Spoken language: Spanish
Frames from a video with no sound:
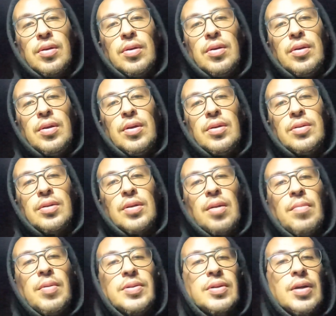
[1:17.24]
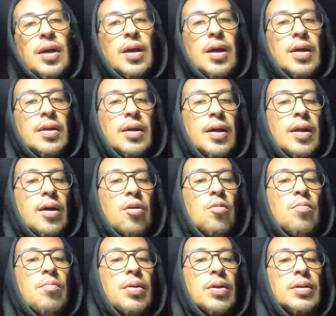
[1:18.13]
Y ese es el mensaje que quería
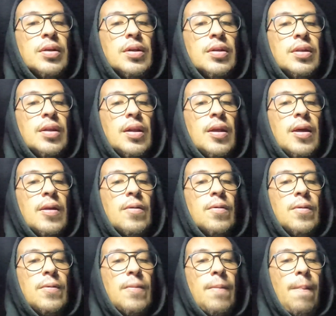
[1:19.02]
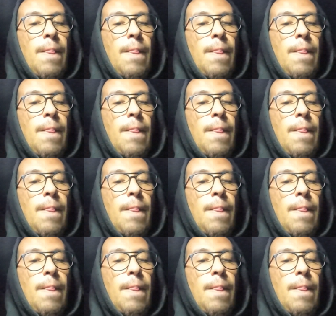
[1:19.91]
compartirte el día de hoy.